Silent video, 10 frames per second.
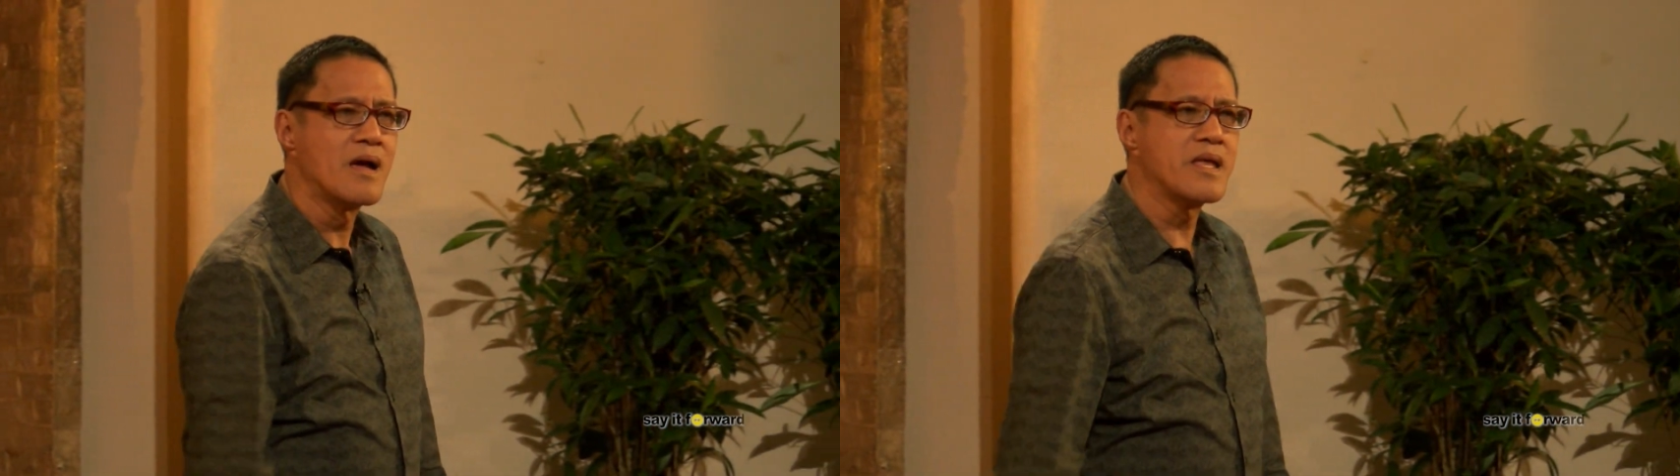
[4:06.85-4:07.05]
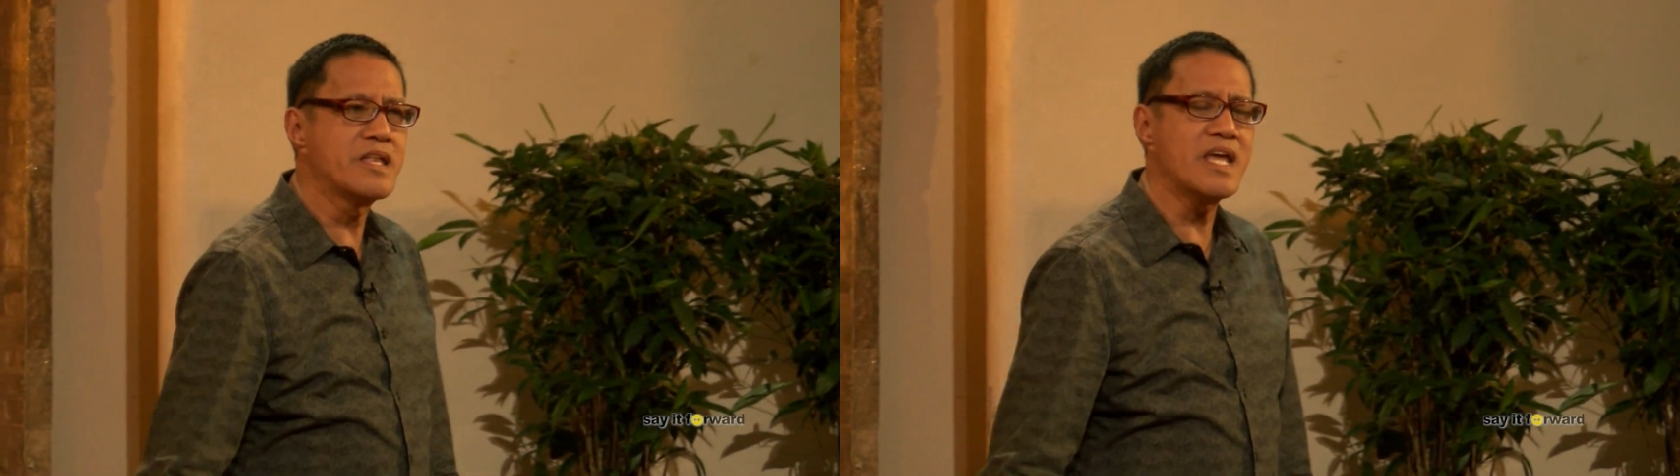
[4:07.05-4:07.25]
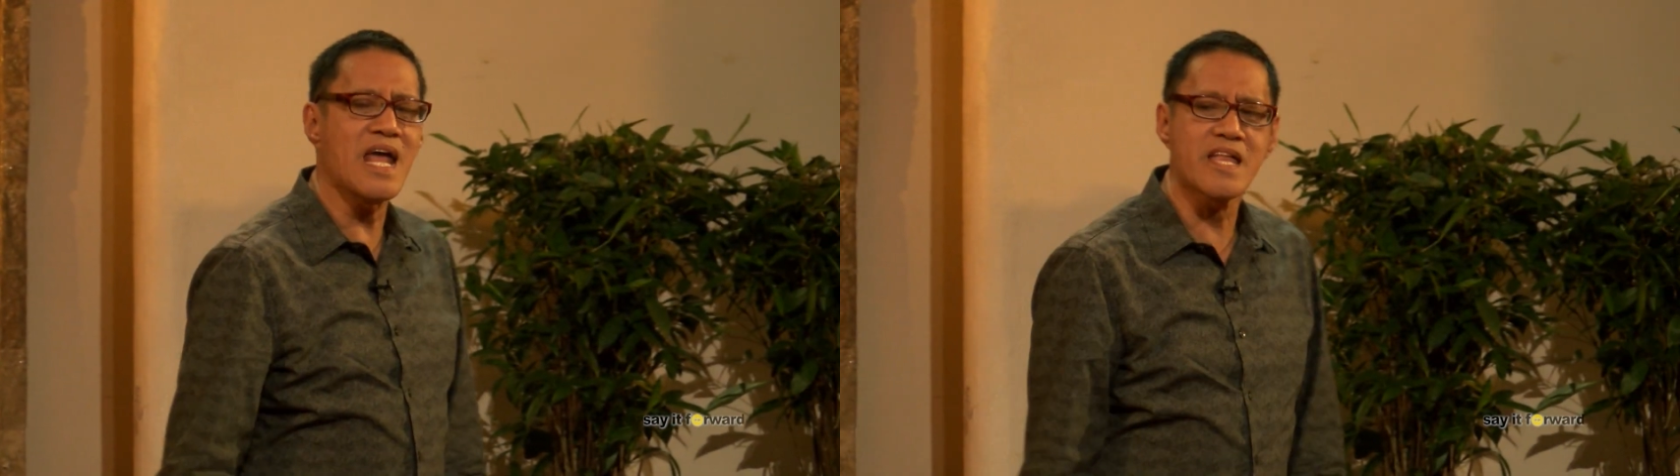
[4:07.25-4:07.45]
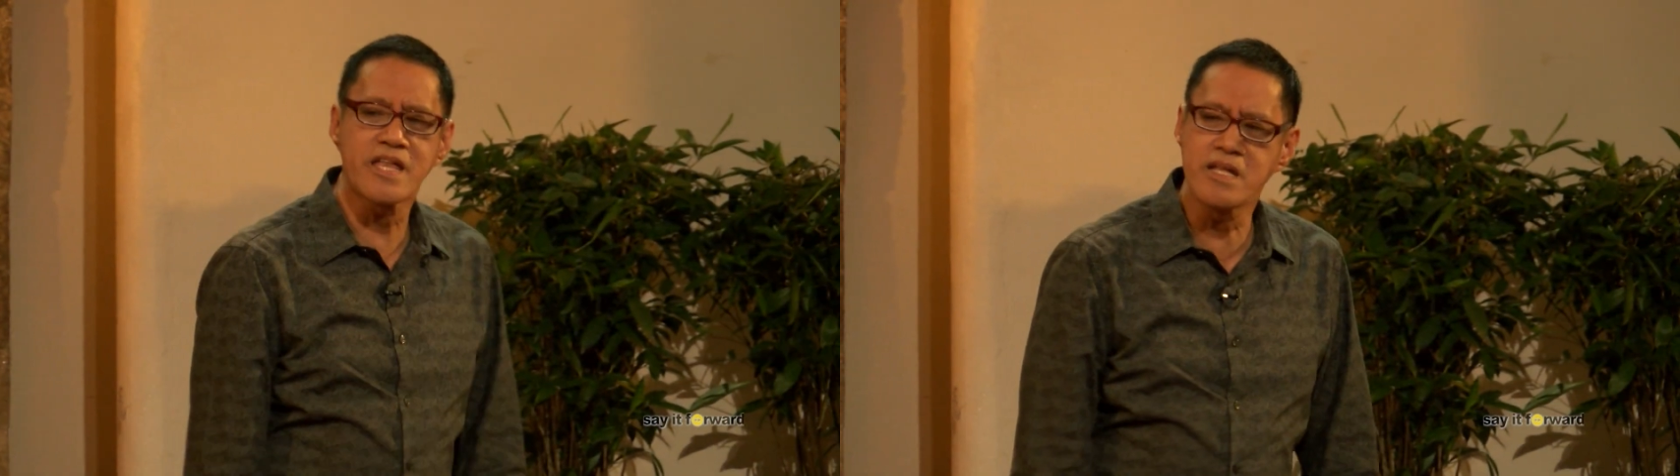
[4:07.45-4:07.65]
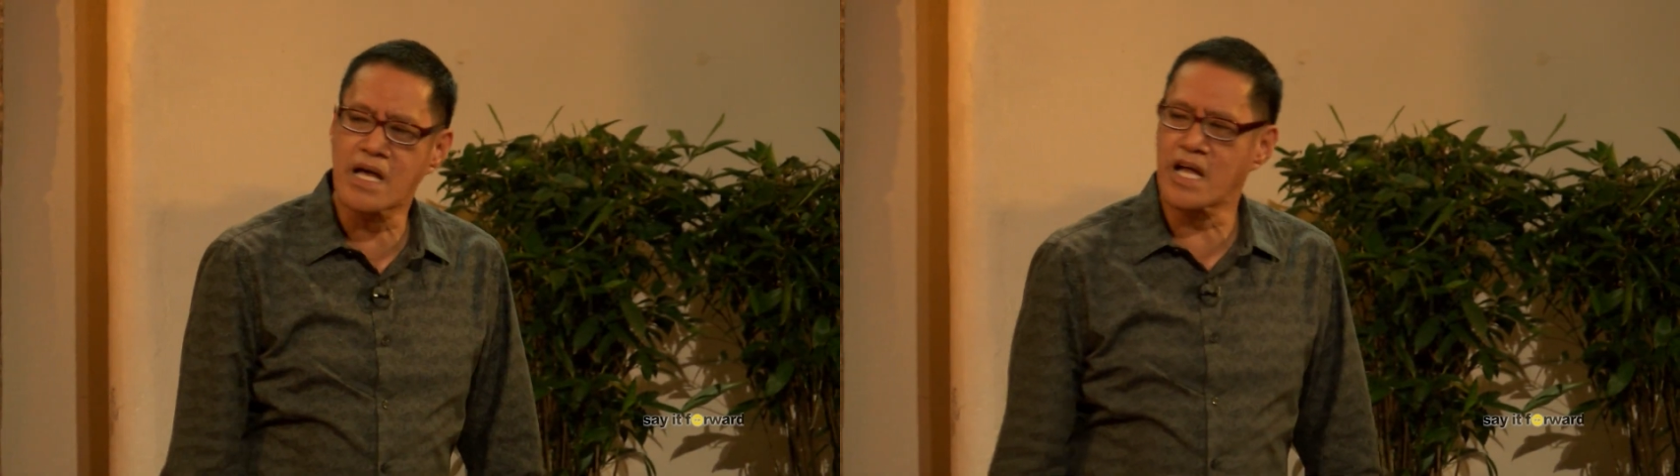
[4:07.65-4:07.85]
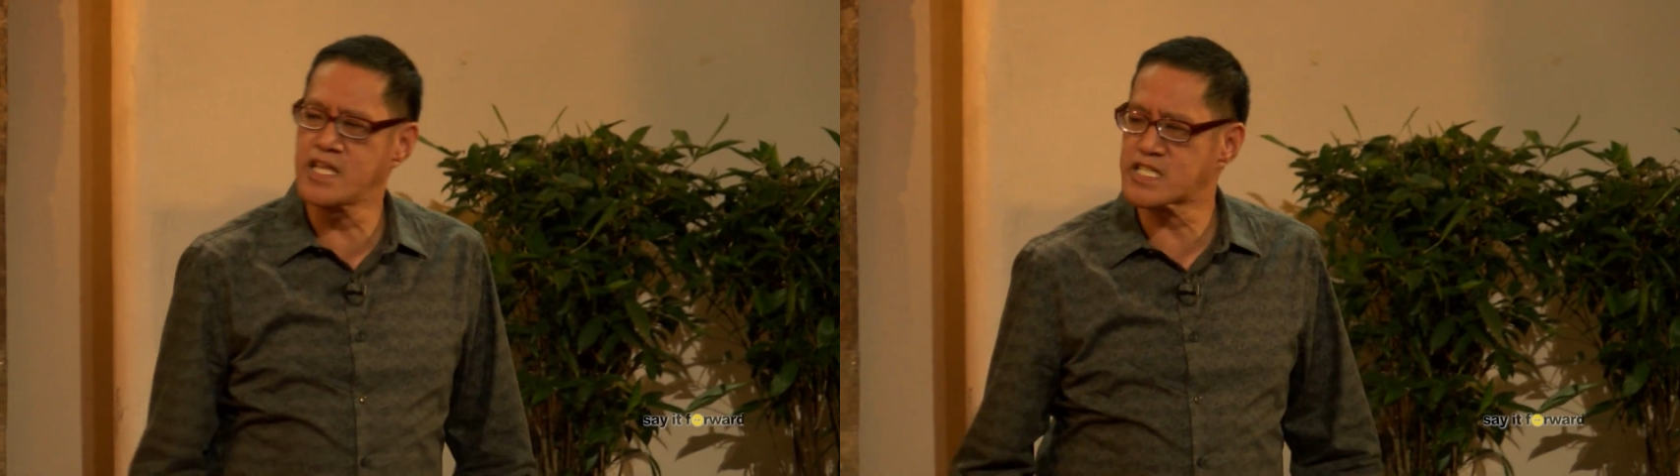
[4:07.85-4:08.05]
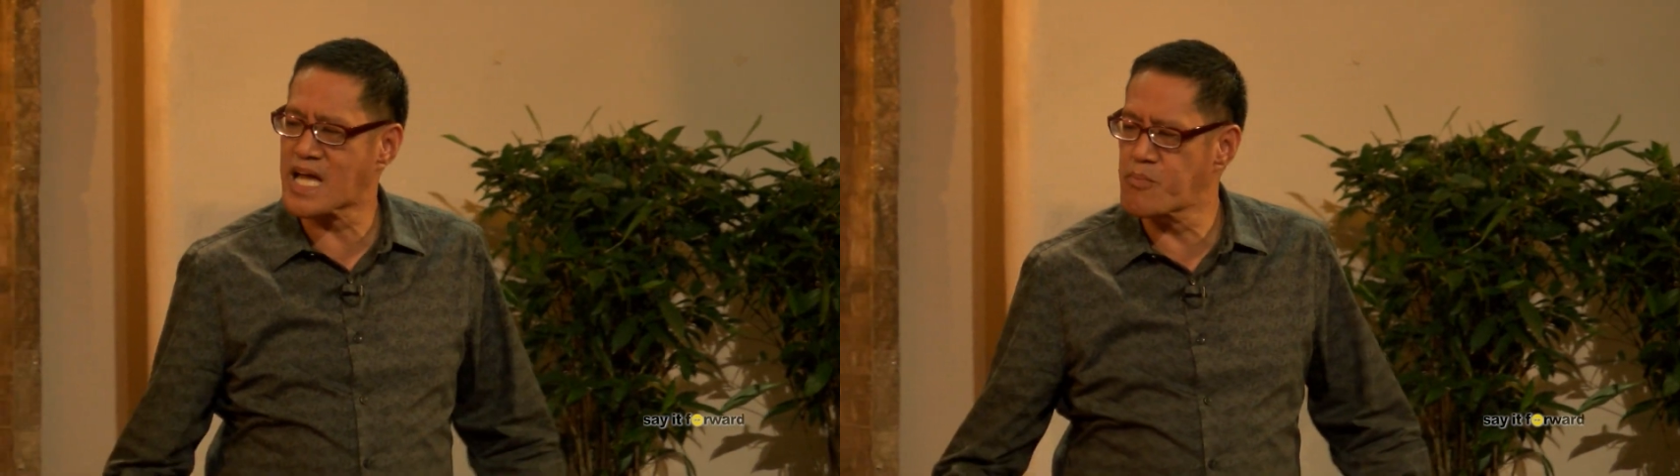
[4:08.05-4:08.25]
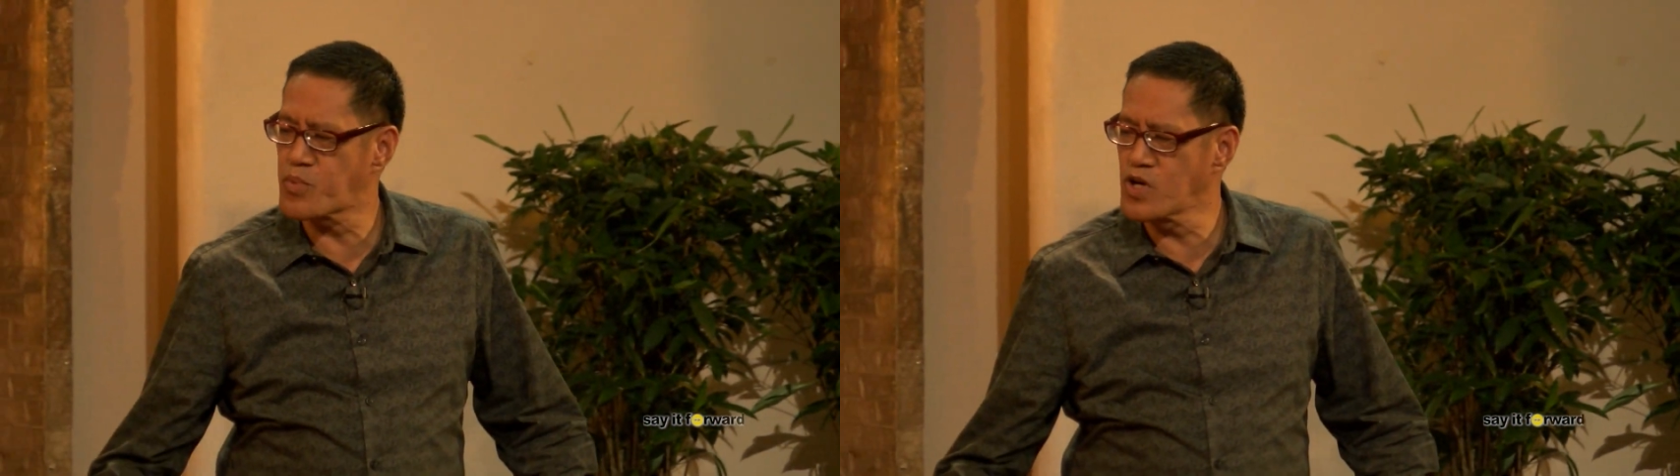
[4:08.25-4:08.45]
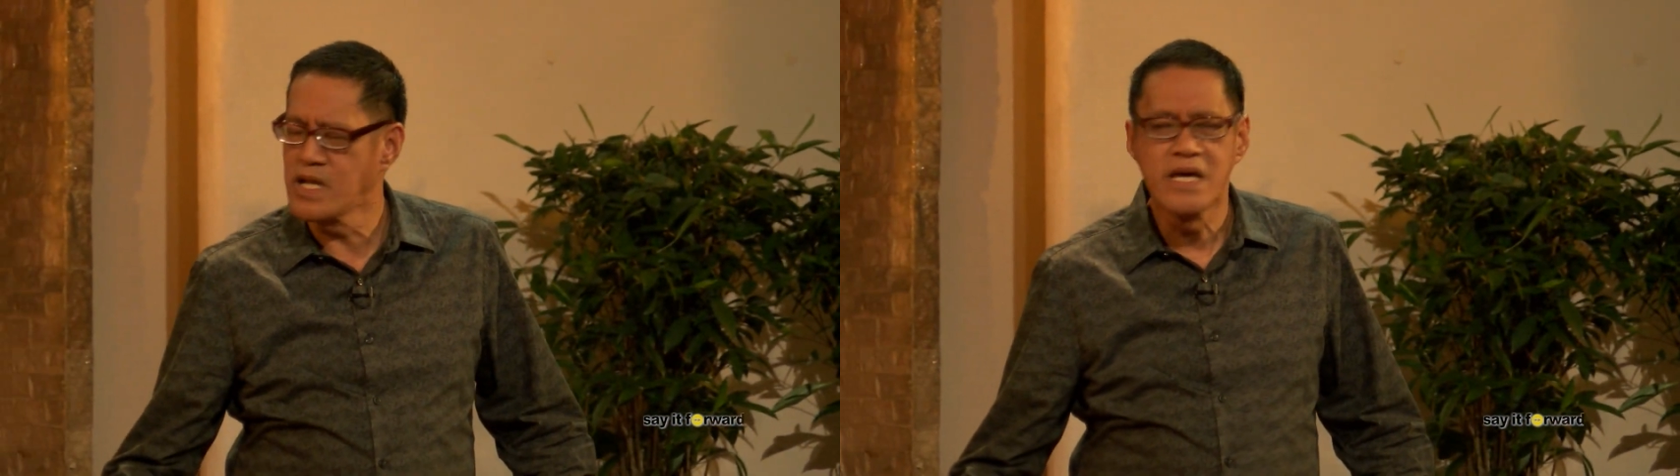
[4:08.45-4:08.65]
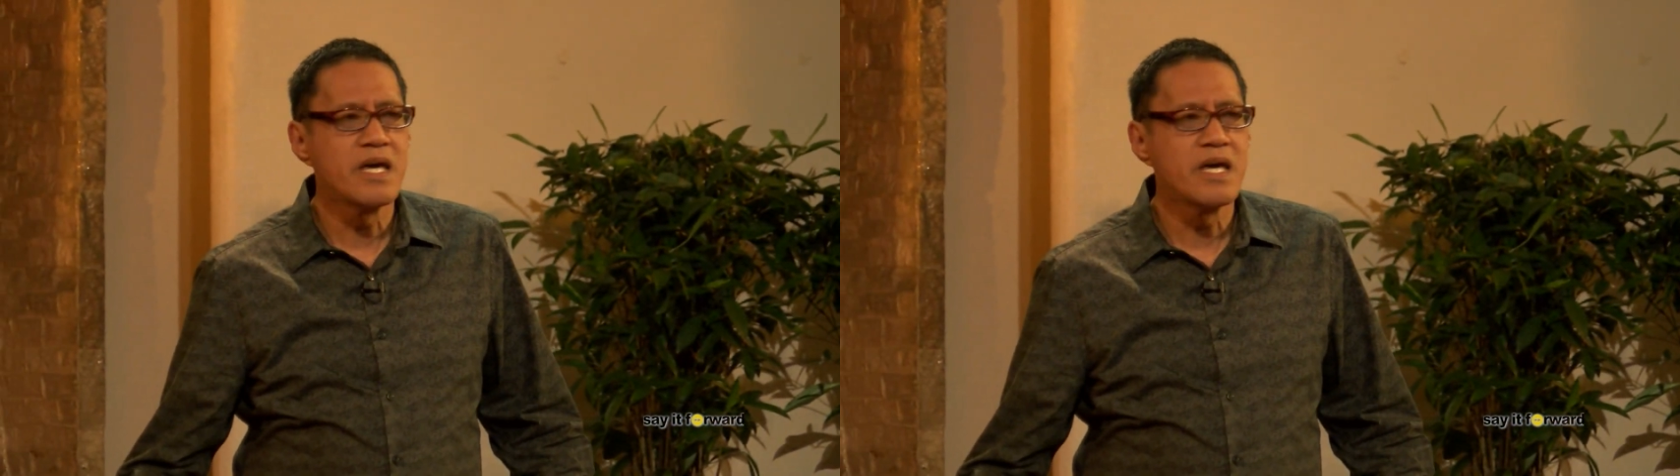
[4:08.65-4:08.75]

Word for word: Hindi natin ang disciple,